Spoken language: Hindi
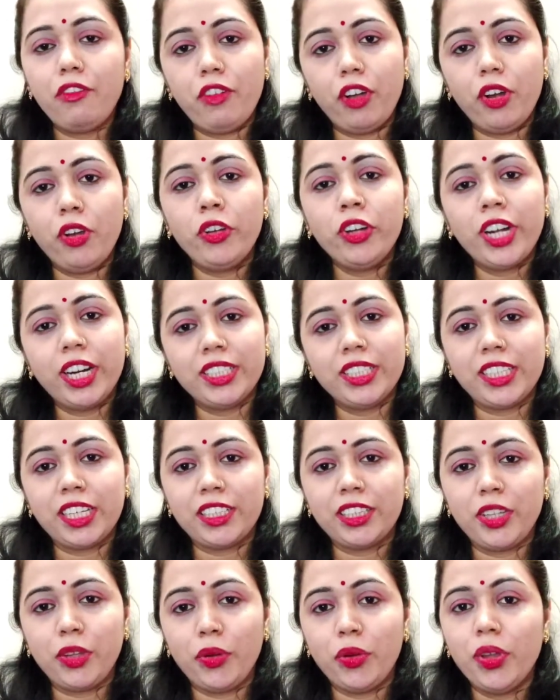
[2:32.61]
फॉलो कर
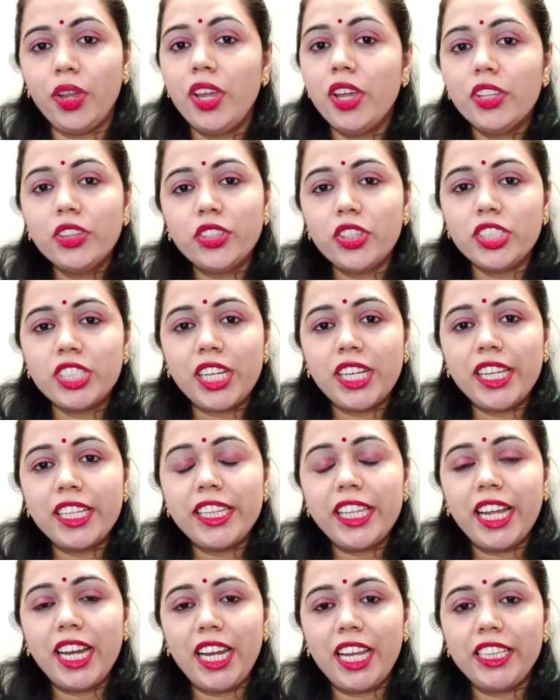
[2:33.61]
सकते हो तो चलिए
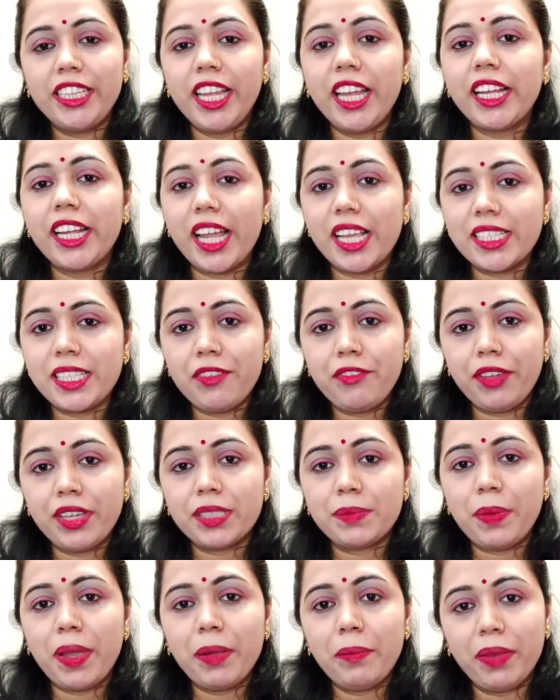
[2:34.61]
देख लेते हैं कैसे
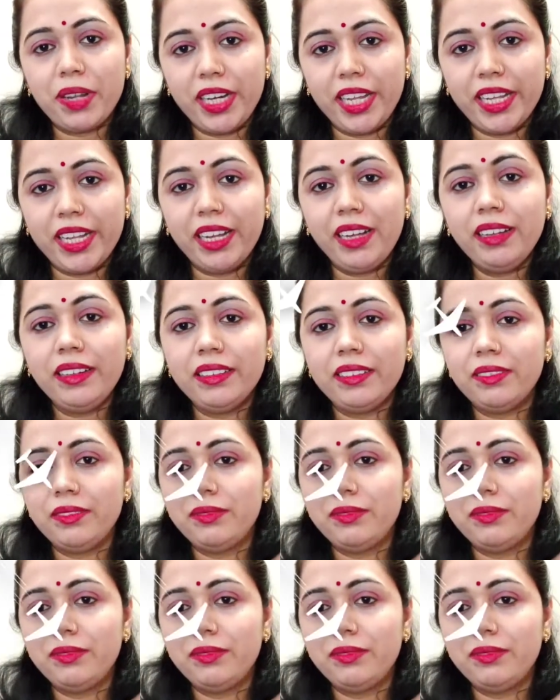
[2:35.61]
फेस पैक बनेगा